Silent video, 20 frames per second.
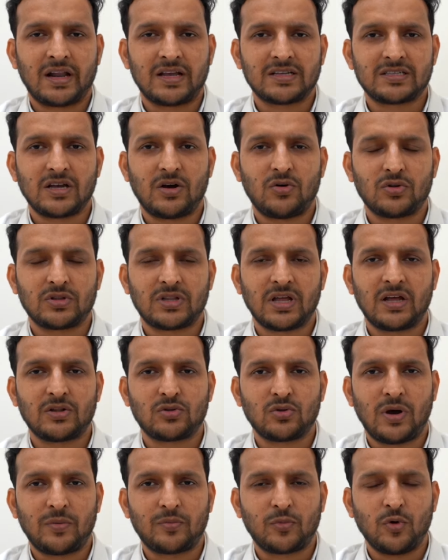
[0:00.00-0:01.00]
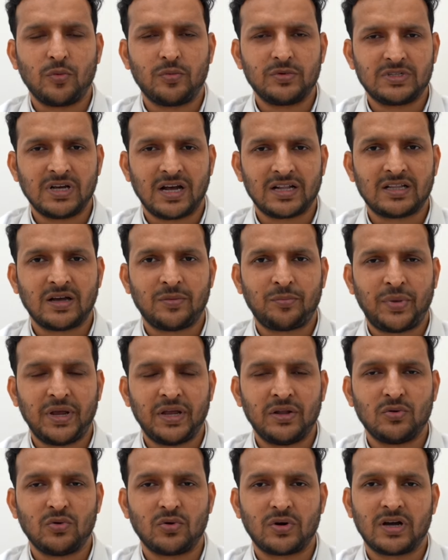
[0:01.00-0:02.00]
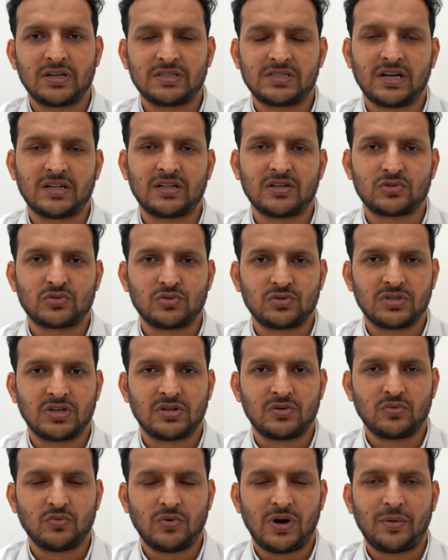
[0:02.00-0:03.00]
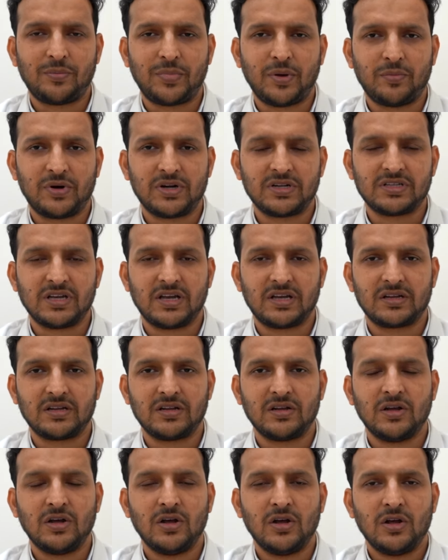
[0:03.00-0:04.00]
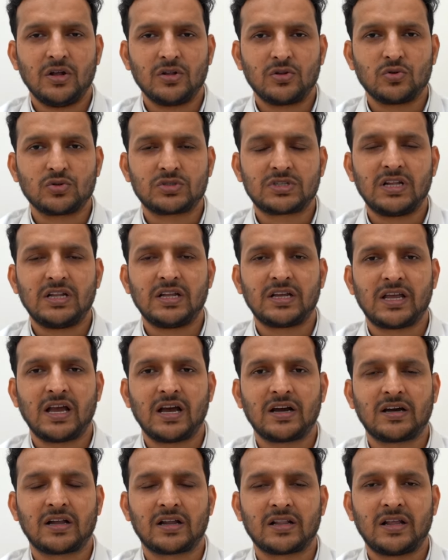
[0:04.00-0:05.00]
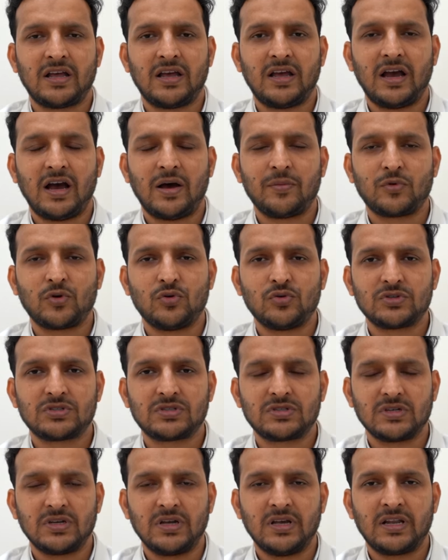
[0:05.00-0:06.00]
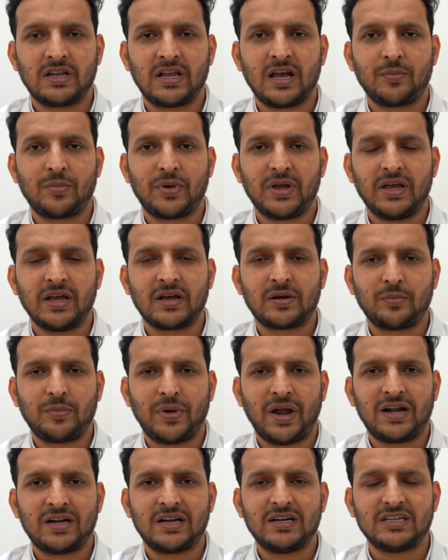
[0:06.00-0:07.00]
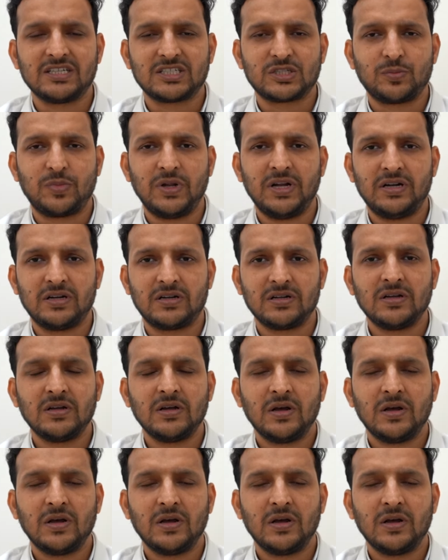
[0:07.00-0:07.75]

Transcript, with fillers: ऐसा होता है तो आपको ज़्यादा पेन होगा ज़्यादा सूजन वहाँ पे बढ़ जाएगी तो उसके लिए क्या करना है आपको उस एरिया पे एक पैडेड स्प्लिंट